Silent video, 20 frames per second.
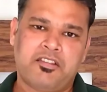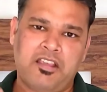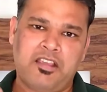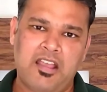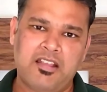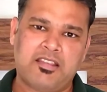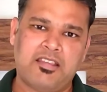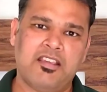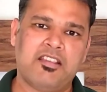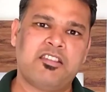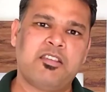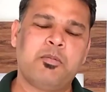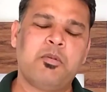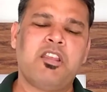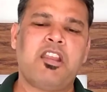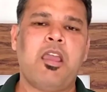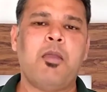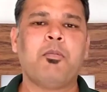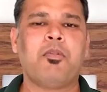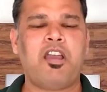शायद सिक्स जी
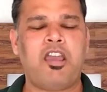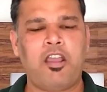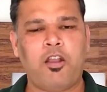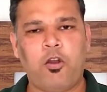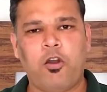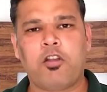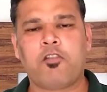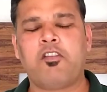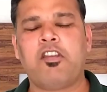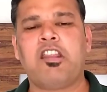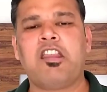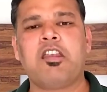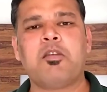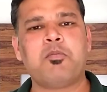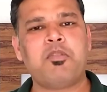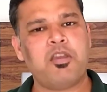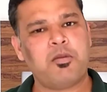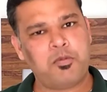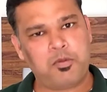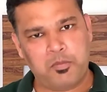बी रैम का एक और
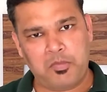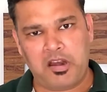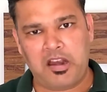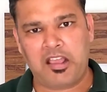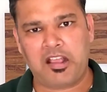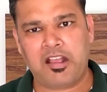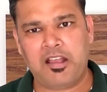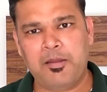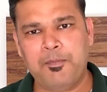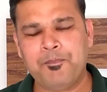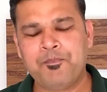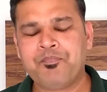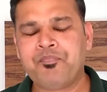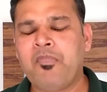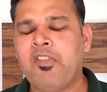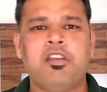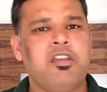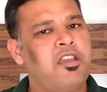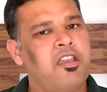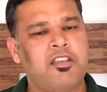वेरियंट भी हमें मिलेगा
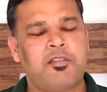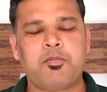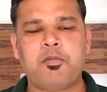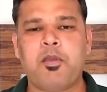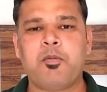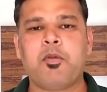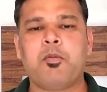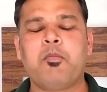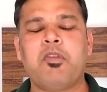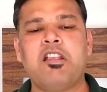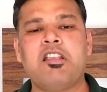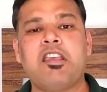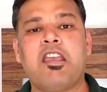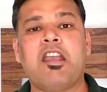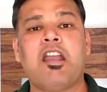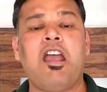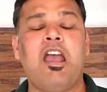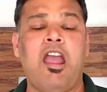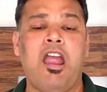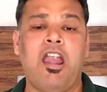इसमें हमें मिल जाएगा